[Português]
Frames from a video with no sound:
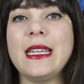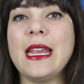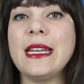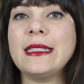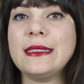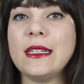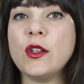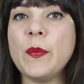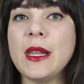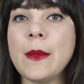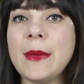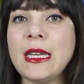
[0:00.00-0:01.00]
E aí andando
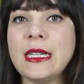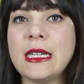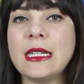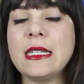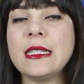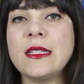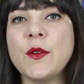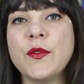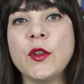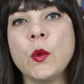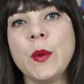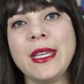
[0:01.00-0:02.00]
pela Americanas eu
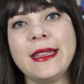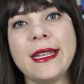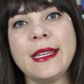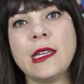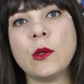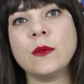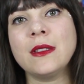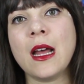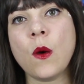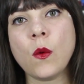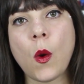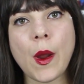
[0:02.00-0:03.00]
vi um item que eu
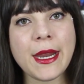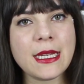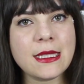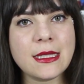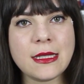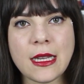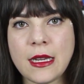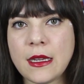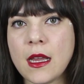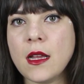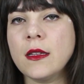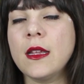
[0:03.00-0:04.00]
não
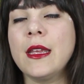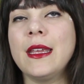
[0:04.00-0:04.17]
conhecia